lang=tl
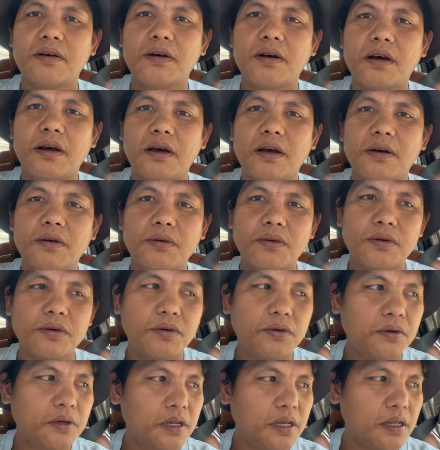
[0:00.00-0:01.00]
ah,
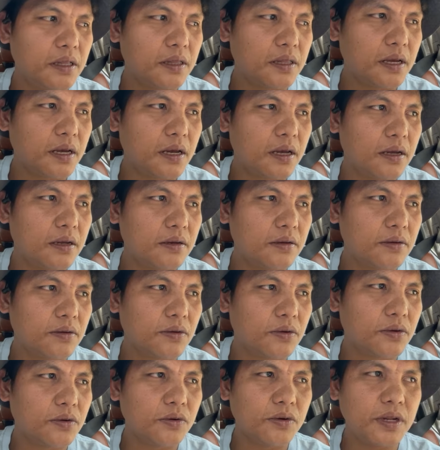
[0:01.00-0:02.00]
Ordonita, ah?
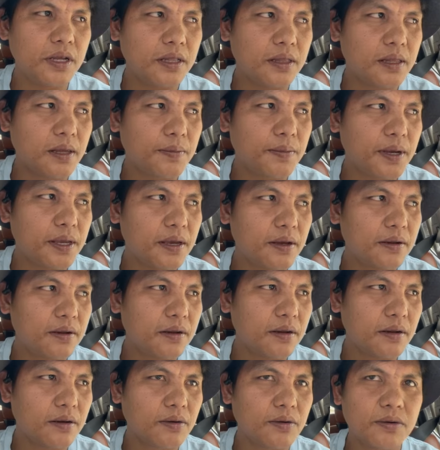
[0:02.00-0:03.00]
Ordonita ba yan?
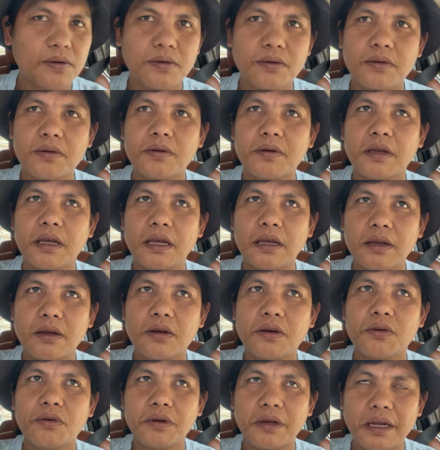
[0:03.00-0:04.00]
Or
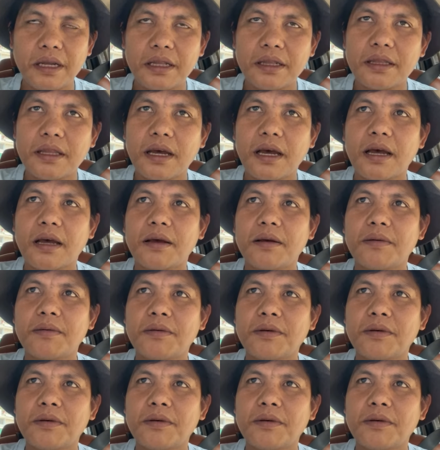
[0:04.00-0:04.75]
Coleta?